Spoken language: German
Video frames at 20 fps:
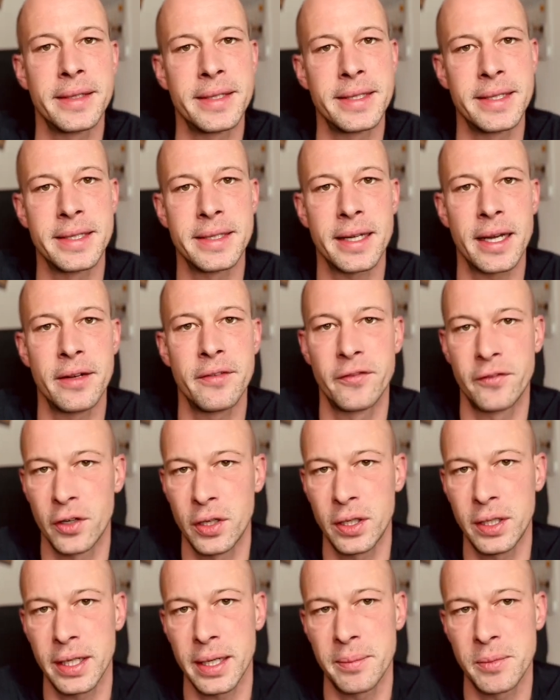Das ist kein
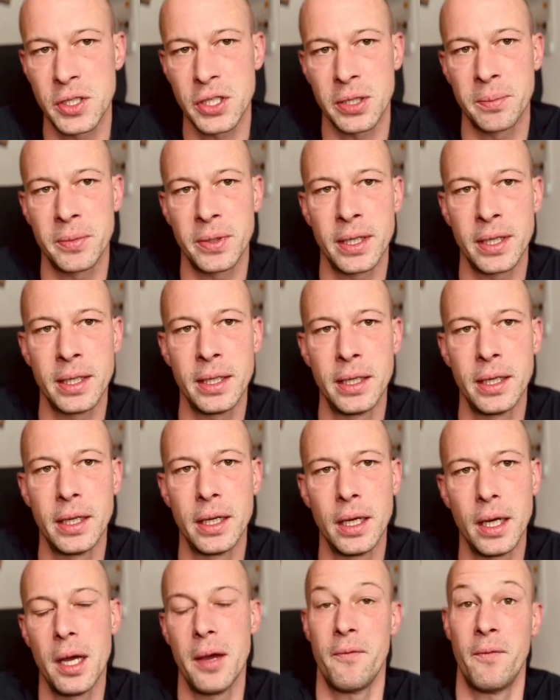Fulltime-Job. Ja.
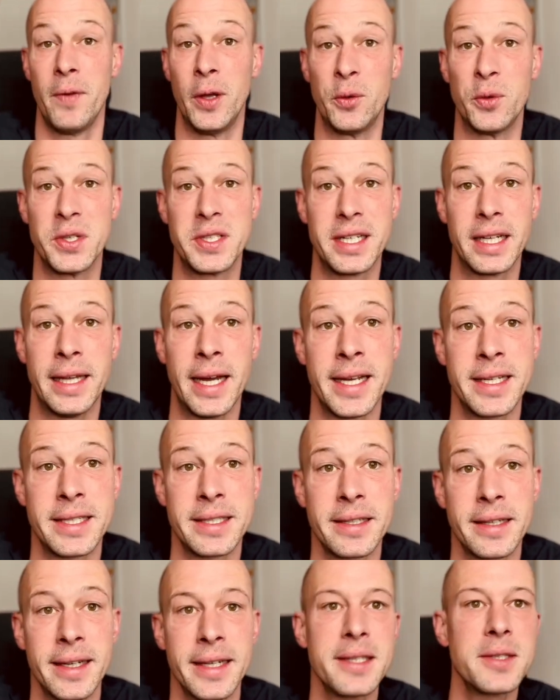Wenn du es dir
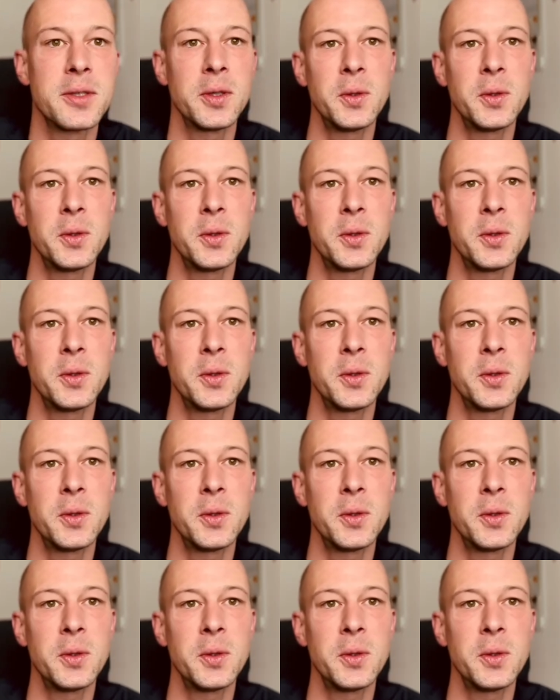leisten kannst,